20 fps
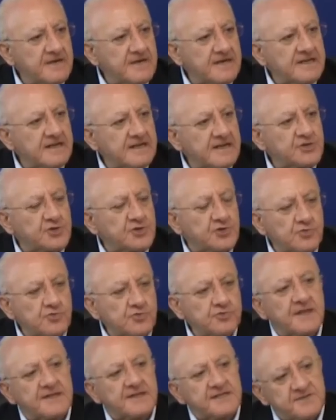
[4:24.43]
maniera
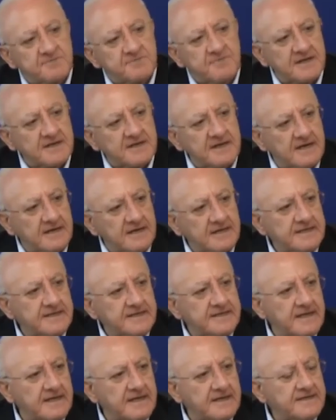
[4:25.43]
assoluta di sbarcarli in
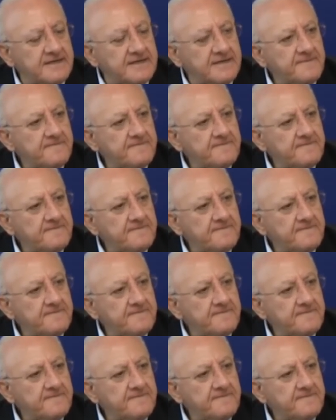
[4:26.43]
Italia.